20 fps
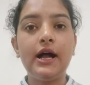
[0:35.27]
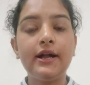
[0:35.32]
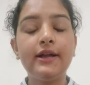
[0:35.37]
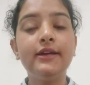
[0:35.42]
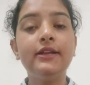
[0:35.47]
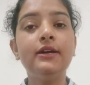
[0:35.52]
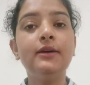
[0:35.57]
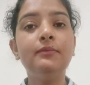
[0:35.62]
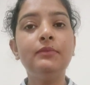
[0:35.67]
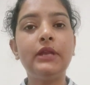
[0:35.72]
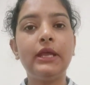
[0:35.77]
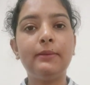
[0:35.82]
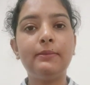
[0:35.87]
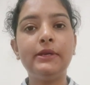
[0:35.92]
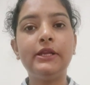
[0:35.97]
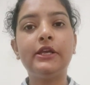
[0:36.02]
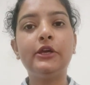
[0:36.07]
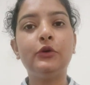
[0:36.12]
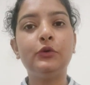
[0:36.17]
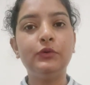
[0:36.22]
अगर हम
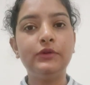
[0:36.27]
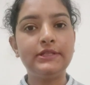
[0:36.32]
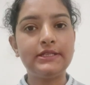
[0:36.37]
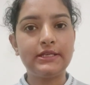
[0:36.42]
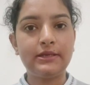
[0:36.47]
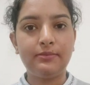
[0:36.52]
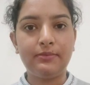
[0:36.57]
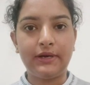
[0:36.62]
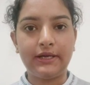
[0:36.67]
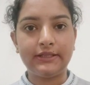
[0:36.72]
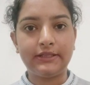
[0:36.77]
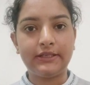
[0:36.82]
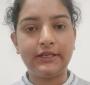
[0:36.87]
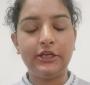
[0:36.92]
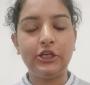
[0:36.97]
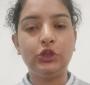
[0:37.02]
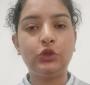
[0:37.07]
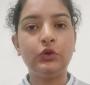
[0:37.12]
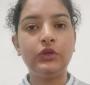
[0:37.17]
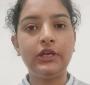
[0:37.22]
टेबल के रूल्स की बात
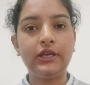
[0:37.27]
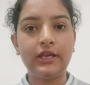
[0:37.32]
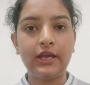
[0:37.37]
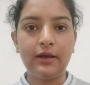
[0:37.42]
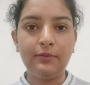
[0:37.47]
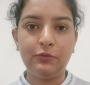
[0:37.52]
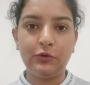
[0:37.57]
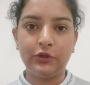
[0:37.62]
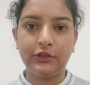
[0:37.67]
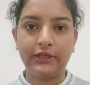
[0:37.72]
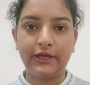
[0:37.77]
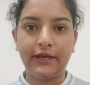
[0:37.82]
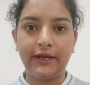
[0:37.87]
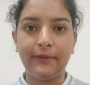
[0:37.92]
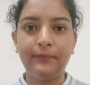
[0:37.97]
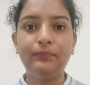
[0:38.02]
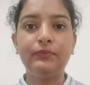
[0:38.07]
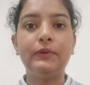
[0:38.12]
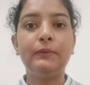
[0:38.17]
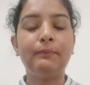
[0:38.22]
करें तो ये क्या बोलता
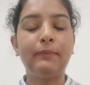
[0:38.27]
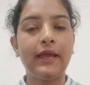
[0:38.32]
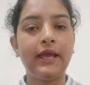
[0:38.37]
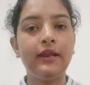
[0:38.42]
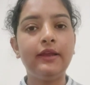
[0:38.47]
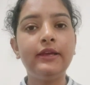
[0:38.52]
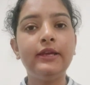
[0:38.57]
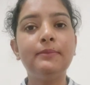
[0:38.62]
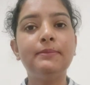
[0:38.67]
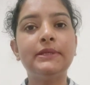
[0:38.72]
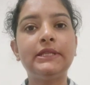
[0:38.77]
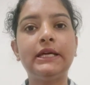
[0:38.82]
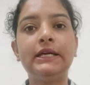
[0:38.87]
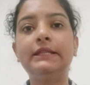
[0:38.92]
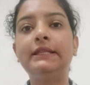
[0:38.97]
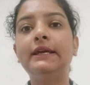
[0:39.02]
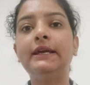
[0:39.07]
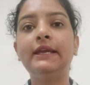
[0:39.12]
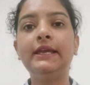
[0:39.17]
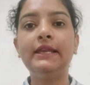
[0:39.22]
है पहला ये
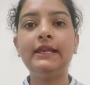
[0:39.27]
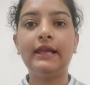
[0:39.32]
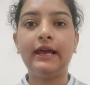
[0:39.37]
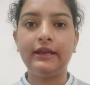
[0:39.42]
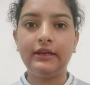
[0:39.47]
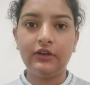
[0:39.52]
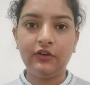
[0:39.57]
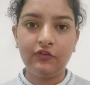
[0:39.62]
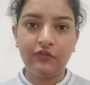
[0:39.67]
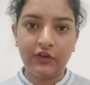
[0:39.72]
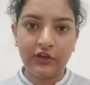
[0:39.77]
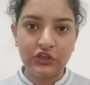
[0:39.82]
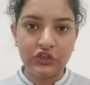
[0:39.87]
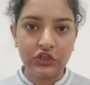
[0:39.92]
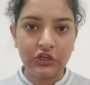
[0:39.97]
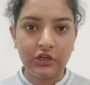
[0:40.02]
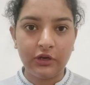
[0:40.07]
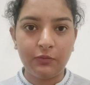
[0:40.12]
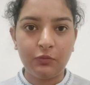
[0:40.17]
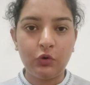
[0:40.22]
बताता है कि लाइट
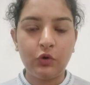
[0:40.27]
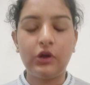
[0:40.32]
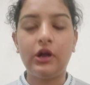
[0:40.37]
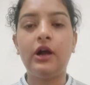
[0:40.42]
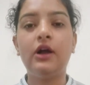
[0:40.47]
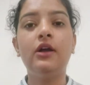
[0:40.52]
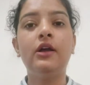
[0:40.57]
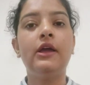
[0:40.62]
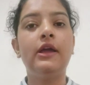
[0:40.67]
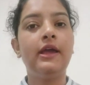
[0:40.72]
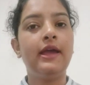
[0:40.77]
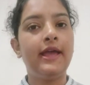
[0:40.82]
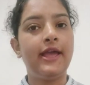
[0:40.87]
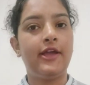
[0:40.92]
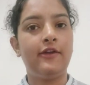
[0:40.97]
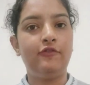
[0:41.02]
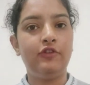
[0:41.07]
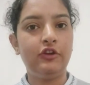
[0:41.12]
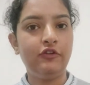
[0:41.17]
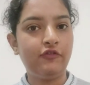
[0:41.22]
इन्फेक्शन कब होगा
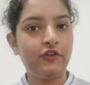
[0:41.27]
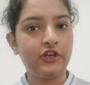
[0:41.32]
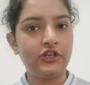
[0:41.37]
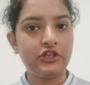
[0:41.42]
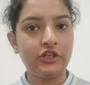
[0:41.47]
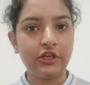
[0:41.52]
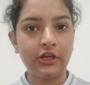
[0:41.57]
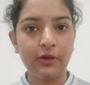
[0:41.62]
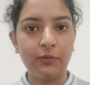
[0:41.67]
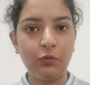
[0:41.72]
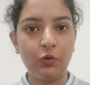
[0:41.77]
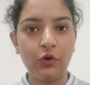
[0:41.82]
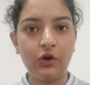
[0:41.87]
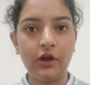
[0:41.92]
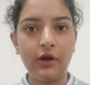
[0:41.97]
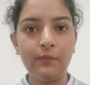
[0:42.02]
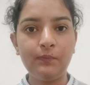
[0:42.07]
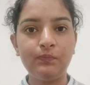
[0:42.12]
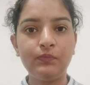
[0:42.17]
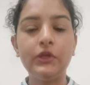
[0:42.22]
हैवी इन्फेक्शन कब
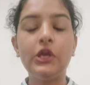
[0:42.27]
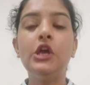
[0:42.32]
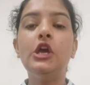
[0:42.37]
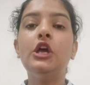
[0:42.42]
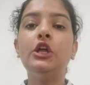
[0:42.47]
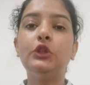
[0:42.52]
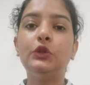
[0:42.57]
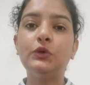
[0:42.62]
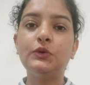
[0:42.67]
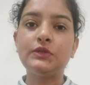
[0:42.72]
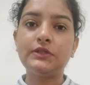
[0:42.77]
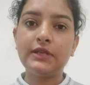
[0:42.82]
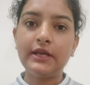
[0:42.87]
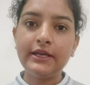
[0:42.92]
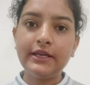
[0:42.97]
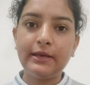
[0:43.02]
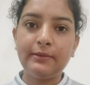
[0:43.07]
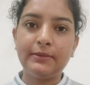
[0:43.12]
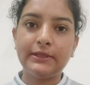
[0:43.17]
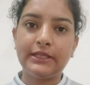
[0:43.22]
होगा दूसरा
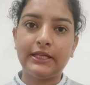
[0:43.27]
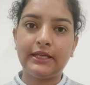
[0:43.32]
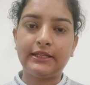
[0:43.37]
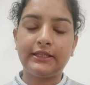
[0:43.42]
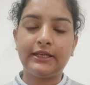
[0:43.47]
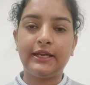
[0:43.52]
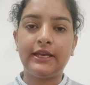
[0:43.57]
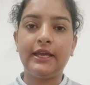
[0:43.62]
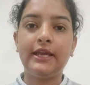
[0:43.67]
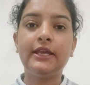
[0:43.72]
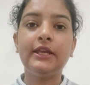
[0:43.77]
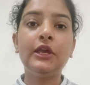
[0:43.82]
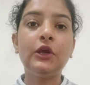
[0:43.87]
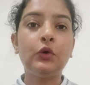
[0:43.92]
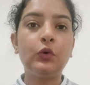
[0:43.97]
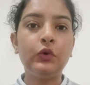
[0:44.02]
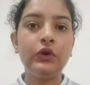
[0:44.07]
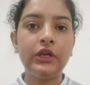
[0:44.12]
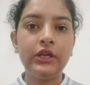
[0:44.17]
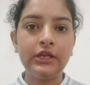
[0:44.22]
ये बताता है कि
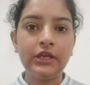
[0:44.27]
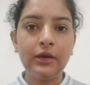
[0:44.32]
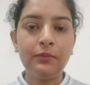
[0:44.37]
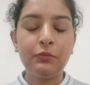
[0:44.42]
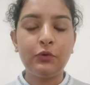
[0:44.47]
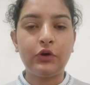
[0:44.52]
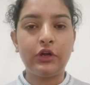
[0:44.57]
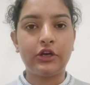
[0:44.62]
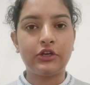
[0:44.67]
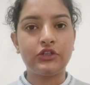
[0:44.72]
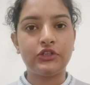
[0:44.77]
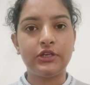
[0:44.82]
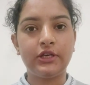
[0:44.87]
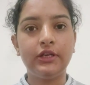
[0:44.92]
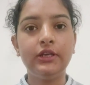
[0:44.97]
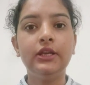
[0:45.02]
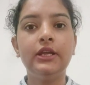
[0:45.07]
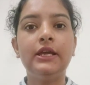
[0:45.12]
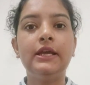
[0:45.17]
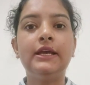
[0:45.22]
कोनीडिया
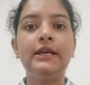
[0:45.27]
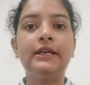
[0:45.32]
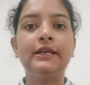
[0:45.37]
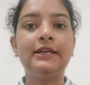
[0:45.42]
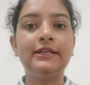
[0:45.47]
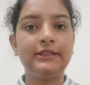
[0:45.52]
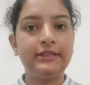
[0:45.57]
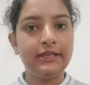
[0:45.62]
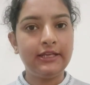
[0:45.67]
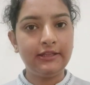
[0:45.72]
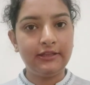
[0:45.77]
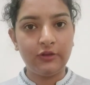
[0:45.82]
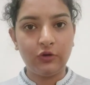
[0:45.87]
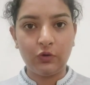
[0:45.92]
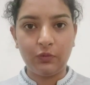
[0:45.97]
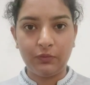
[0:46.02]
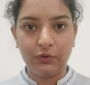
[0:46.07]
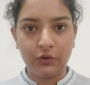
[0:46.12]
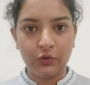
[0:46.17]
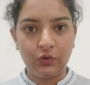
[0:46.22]
प्रोडक्शन कितने
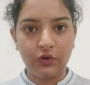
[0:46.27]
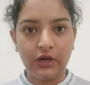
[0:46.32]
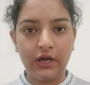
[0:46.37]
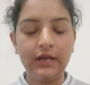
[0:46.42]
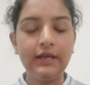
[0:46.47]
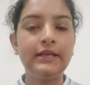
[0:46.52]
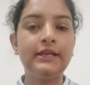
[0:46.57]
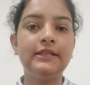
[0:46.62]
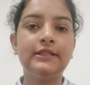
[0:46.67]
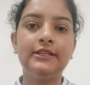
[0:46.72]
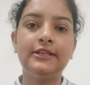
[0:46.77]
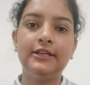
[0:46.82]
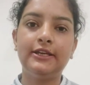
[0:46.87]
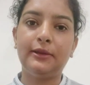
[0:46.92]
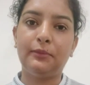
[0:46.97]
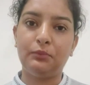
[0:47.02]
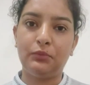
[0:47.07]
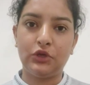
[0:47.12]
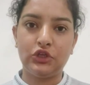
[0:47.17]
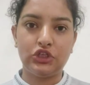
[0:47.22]
दिनों में होगा कितने
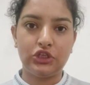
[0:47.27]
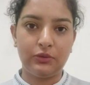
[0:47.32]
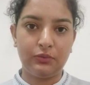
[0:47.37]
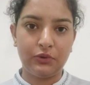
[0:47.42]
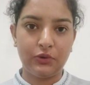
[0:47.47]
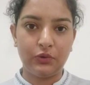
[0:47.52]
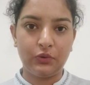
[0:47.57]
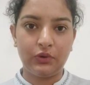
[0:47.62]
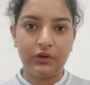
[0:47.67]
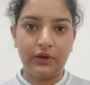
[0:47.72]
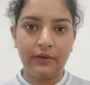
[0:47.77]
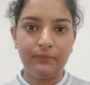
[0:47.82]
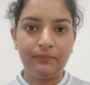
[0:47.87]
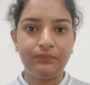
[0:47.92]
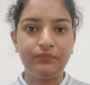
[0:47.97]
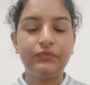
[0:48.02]
टेम्परेचर पे होगा